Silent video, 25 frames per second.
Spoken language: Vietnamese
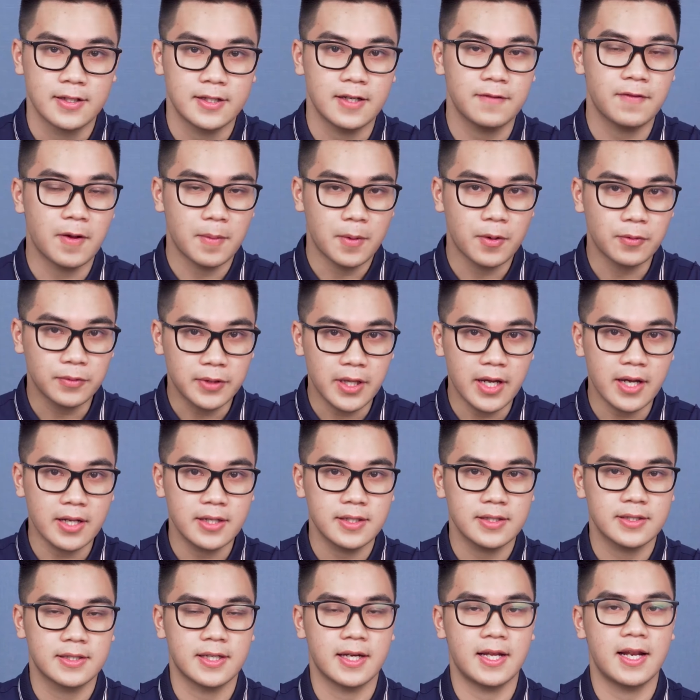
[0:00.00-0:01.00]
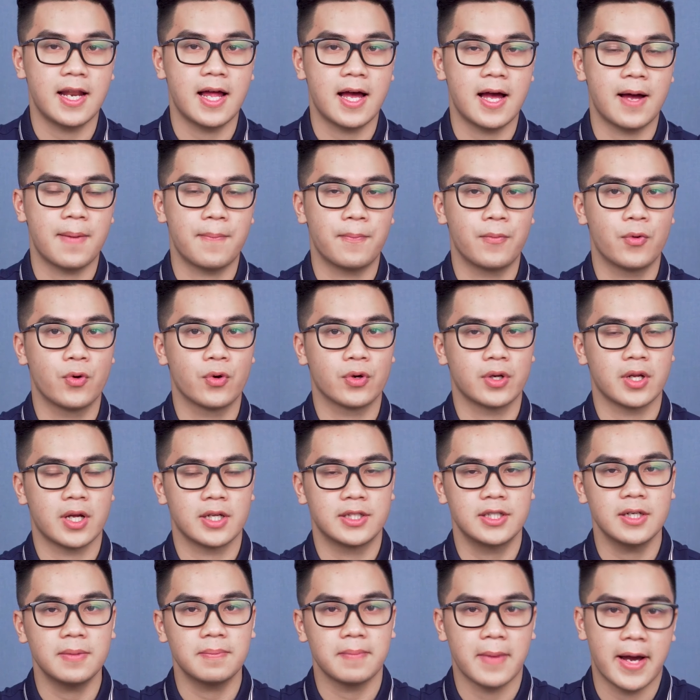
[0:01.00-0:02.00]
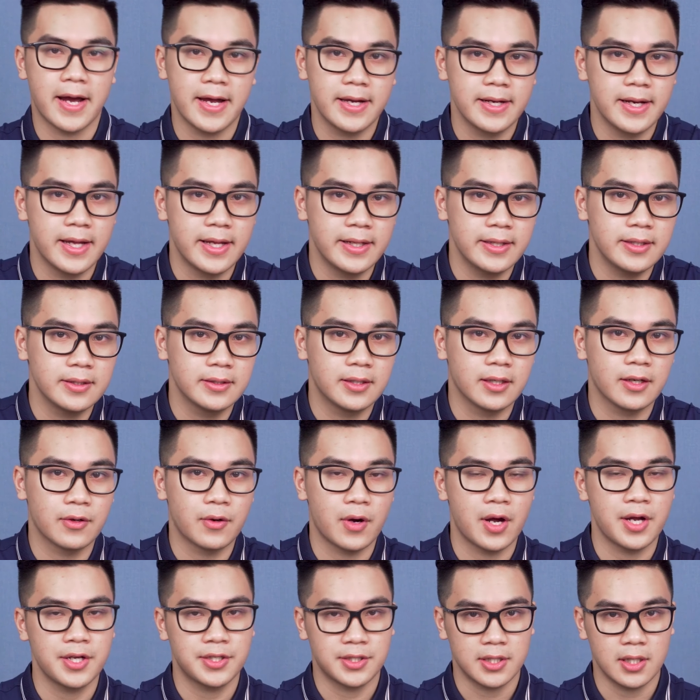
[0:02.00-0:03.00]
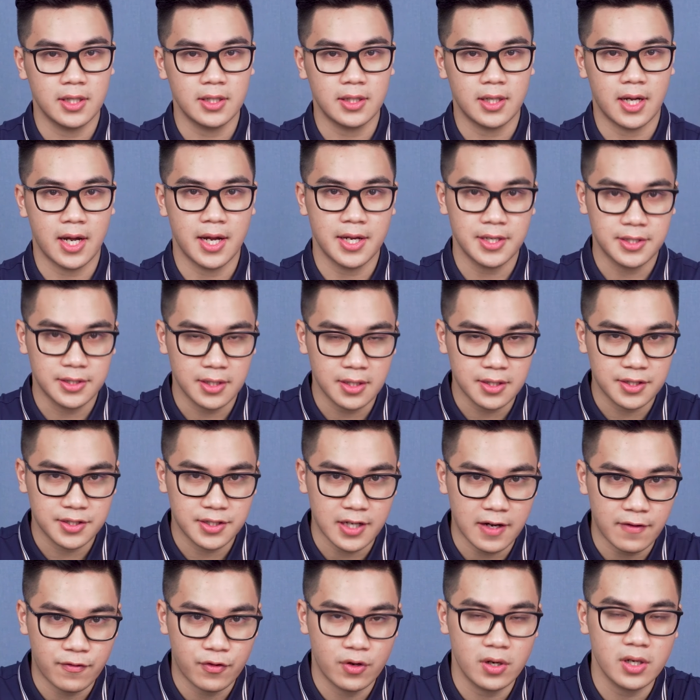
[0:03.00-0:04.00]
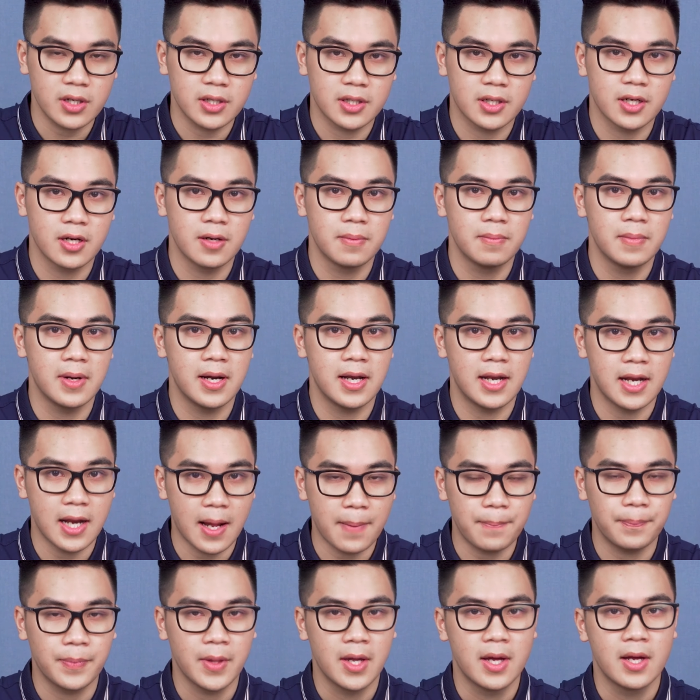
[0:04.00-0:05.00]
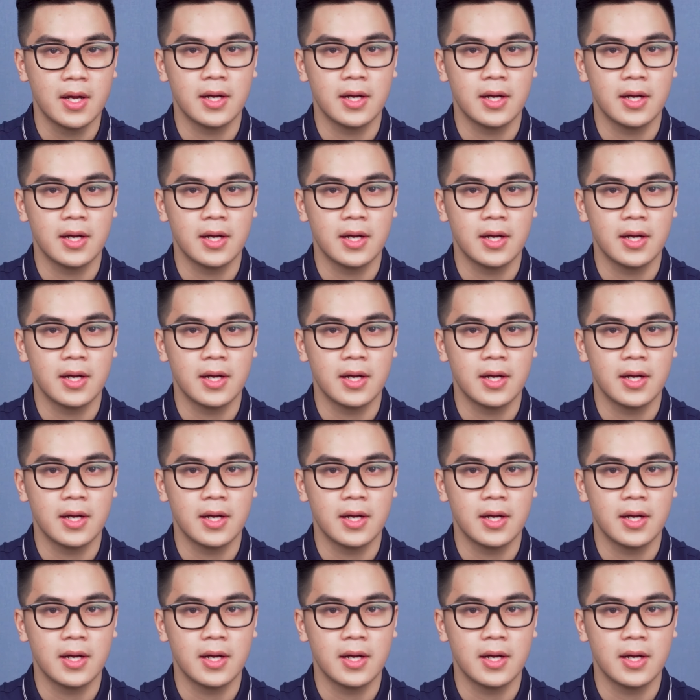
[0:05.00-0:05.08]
Sản phẩm đầu tiên sẽ là một à, chiếc máy đến từ thương hiệu Asus, Asus Zephyrus G15.